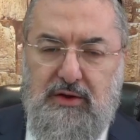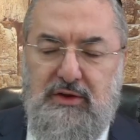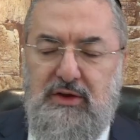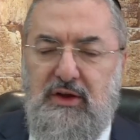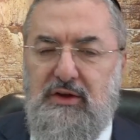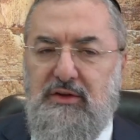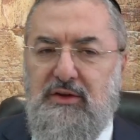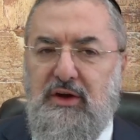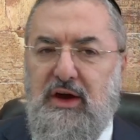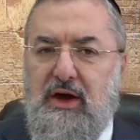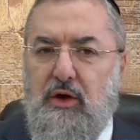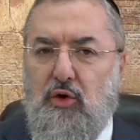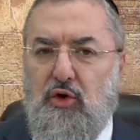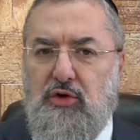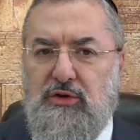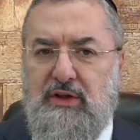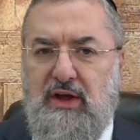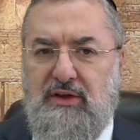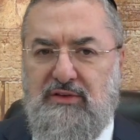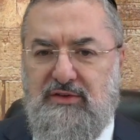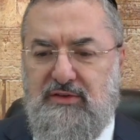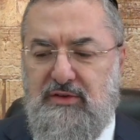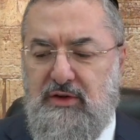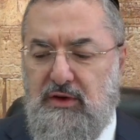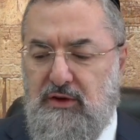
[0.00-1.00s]
Nidré
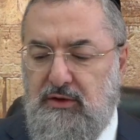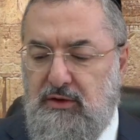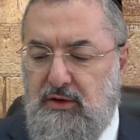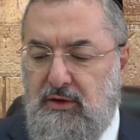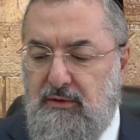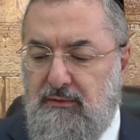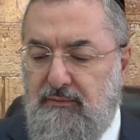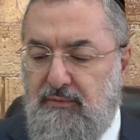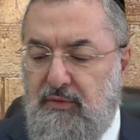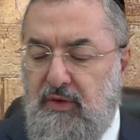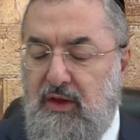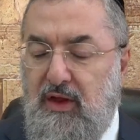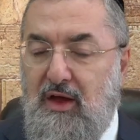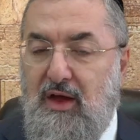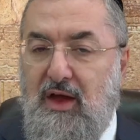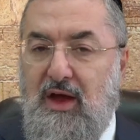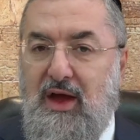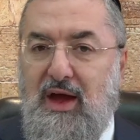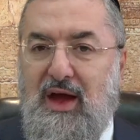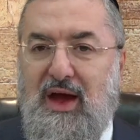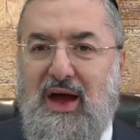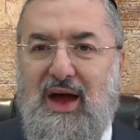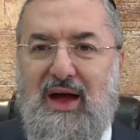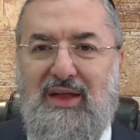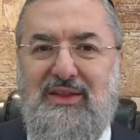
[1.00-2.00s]
Onassine
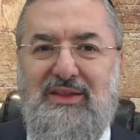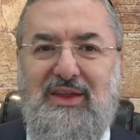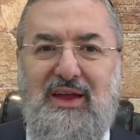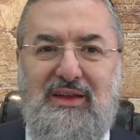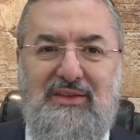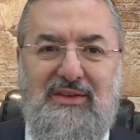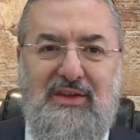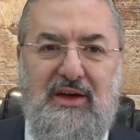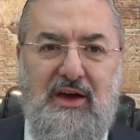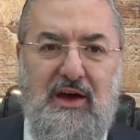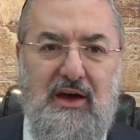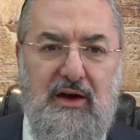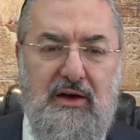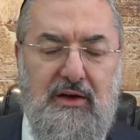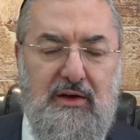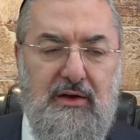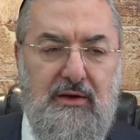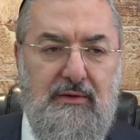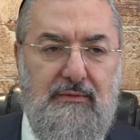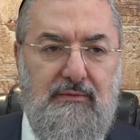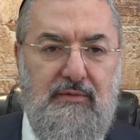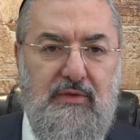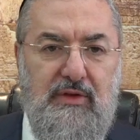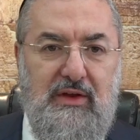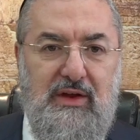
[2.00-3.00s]
Un éder
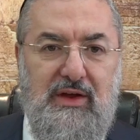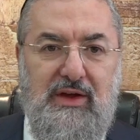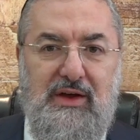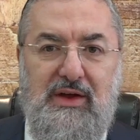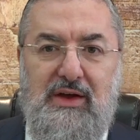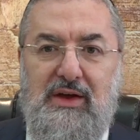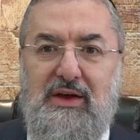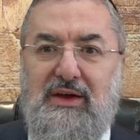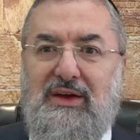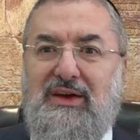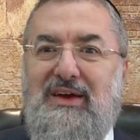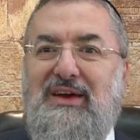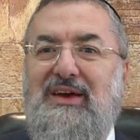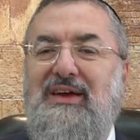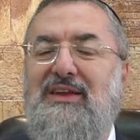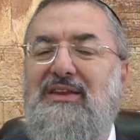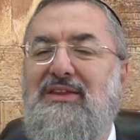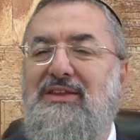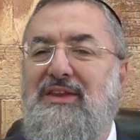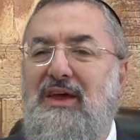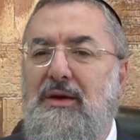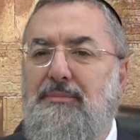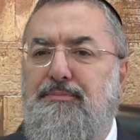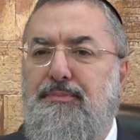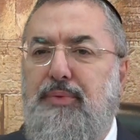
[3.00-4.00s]
qui
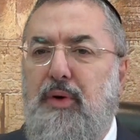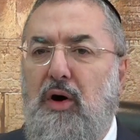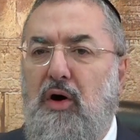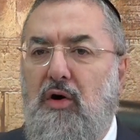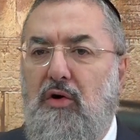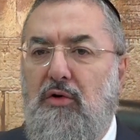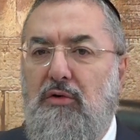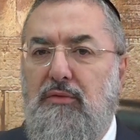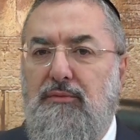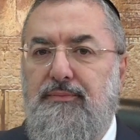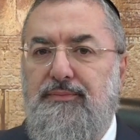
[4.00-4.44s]
dépend